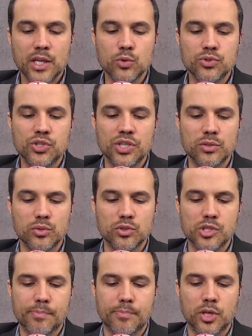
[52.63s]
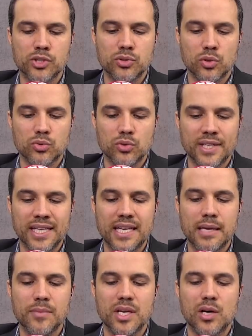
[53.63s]
e o título de pós-doutor em
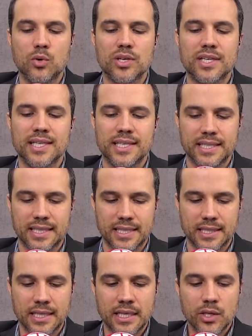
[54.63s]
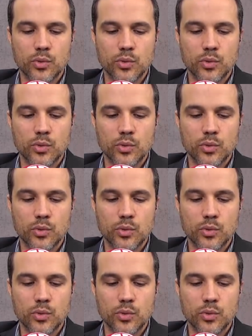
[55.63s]
Química Orgânica.